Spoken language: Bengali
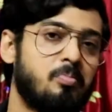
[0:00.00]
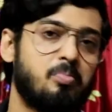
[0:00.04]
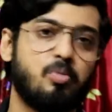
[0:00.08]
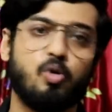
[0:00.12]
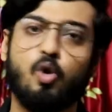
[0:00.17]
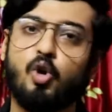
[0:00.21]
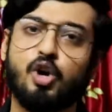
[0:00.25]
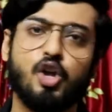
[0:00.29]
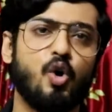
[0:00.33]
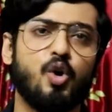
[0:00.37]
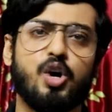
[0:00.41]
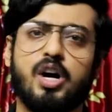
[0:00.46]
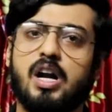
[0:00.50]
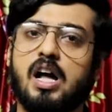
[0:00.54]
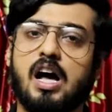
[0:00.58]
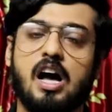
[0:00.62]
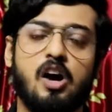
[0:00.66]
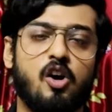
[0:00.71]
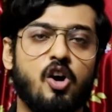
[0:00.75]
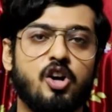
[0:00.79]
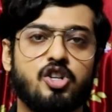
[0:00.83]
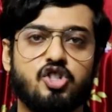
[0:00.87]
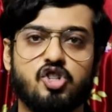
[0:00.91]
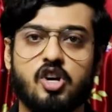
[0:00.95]
কোটি কোটি টাকা
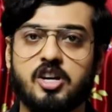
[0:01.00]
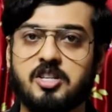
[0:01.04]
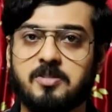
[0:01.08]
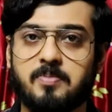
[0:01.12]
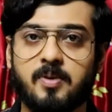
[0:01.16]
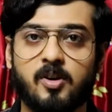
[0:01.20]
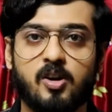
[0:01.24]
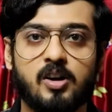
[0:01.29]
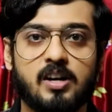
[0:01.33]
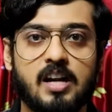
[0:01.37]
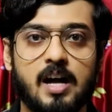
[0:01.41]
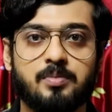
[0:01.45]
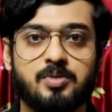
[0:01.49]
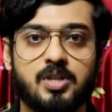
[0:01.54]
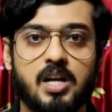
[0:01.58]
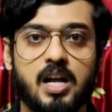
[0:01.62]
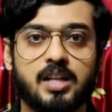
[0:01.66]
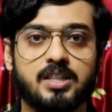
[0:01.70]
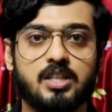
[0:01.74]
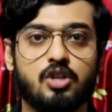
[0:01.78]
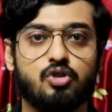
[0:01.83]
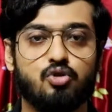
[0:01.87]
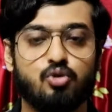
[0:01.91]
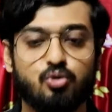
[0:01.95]
খরচা ইস্ট বেঙ্গল ক্লাব
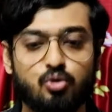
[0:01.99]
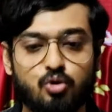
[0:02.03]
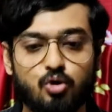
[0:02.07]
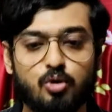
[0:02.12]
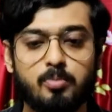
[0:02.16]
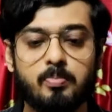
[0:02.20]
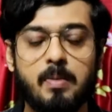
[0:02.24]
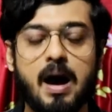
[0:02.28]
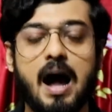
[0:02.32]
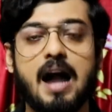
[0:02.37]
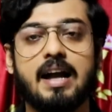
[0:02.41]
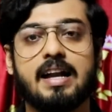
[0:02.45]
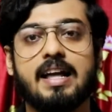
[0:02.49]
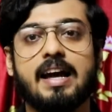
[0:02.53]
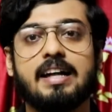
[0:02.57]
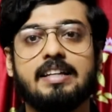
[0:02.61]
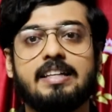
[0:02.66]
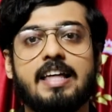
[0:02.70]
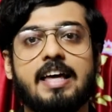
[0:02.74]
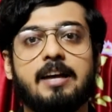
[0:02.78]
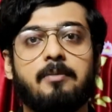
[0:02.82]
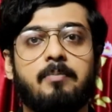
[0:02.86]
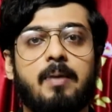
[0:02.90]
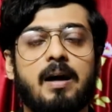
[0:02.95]
চালাতে শুধু মাঠের
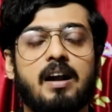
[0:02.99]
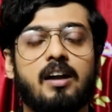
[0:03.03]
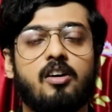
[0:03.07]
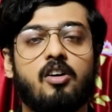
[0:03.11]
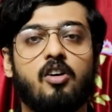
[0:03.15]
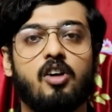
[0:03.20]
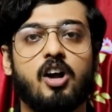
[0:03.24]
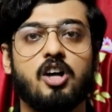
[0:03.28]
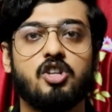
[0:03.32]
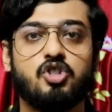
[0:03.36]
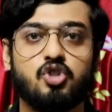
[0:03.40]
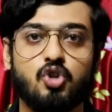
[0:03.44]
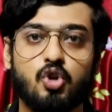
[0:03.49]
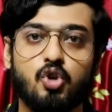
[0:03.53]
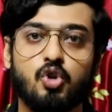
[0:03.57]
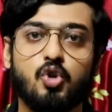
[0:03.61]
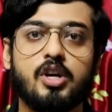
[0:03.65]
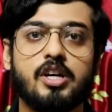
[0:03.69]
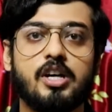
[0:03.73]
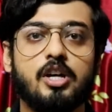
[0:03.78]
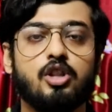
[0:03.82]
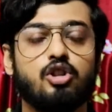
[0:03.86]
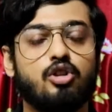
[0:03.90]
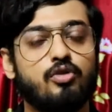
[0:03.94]
দেখভাল করার জন্যই
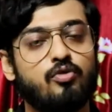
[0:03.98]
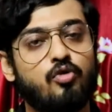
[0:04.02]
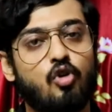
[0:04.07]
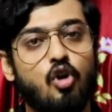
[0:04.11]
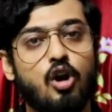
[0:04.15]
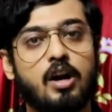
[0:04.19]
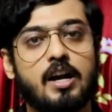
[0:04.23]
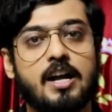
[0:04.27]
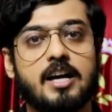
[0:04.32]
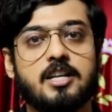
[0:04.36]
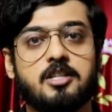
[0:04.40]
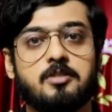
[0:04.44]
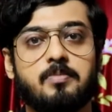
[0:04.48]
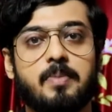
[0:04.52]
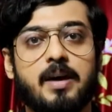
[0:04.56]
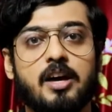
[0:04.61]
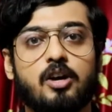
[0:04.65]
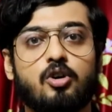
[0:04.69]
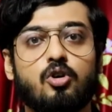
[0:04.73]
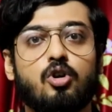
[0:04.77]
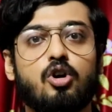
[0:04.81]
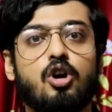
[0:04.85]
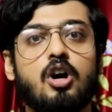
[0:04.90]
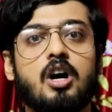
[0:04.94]
কিন্তু ভোল্টাস
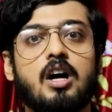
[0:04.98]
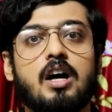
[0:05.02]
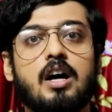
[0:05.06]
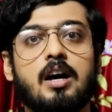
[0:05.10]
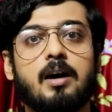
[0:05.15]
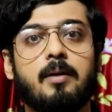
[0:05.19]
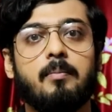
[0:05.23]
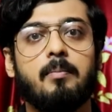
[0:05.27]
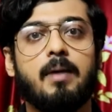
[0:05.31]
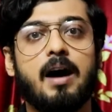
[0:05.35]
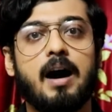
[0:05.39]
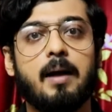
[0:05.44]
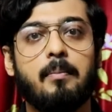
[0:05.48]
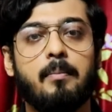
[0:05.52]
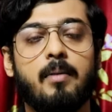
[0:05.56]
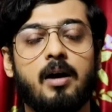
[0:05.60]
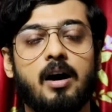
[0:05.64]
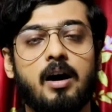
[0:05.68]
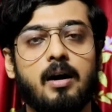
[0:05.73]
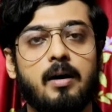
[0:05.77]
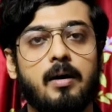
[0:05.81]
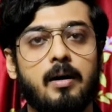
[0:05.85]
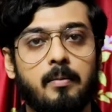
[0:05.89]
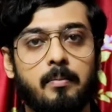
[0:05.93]
বেকো বা
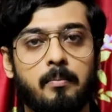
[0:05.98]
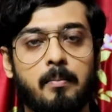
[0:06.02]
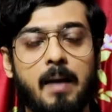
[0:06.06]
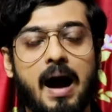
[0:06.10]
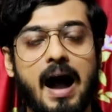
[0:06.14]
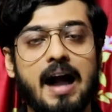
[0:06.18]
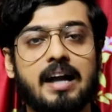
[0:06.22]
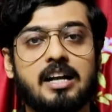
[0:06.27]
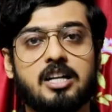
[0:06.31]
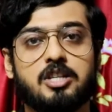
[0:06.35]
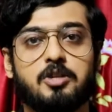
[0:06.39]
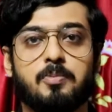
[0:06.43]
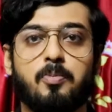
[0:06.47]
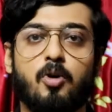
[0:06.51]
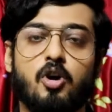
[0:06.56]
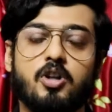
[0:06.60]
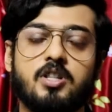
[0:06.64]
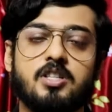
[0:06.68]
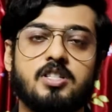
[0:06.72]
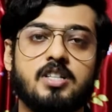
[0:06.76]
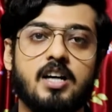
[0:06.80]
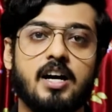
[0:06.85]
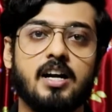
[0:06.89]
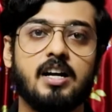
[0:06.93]
মাঠ
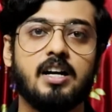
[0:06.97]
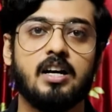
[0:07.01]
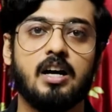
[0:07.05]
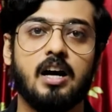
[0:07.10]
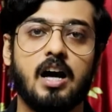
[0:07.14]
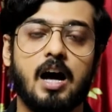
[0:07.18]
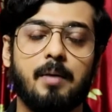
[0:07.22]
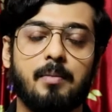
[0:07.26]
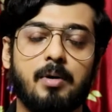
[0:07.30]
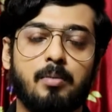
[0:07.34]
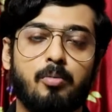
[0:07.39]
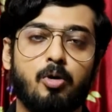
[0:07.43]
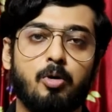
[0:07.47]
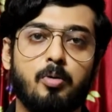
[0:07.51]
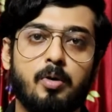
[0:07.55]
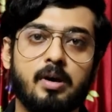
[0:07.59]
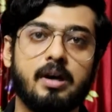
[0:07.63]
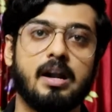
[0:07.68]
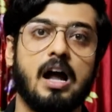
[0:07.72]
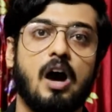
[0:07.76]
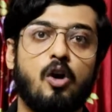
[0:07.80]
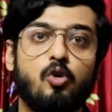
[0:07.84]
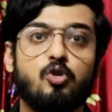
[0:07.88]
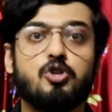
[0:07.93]
স্পন্সার আমরা বলবো
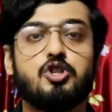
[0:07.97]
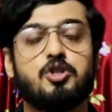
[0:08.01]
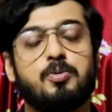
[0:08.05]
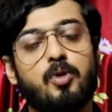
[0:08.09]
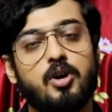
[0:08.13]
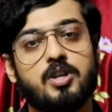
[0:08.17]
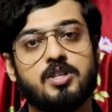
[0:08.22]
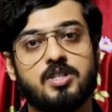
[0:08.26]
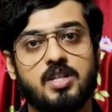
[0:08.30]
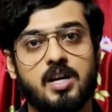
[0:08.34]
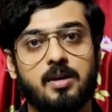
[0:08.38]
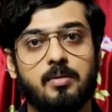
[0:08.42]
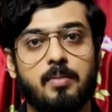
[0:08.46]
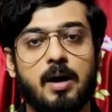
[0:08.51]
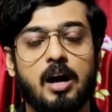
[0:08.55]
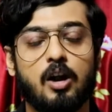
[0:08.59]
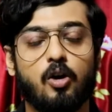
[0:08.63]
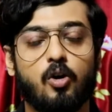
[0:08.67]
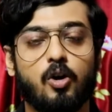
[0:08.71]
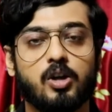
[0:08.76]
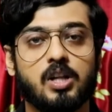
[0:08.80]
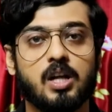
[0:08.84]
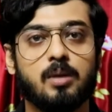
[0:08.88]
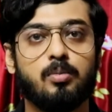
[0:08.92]
গ্রাউন্ড স্পন্সার ভালো
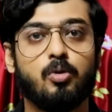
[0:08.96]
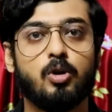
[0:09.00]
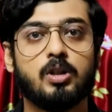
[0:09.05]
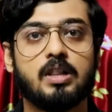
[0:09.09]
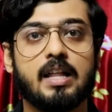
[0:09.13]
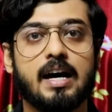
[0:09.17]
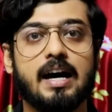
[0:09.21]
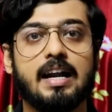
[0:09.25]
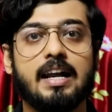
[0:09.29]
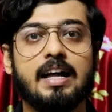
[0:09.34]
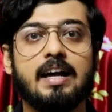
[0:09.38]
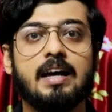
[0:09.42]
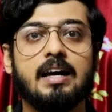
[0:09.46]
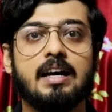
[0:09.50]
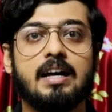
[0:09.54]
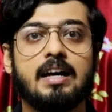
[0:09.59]
কথা বলতে গেলে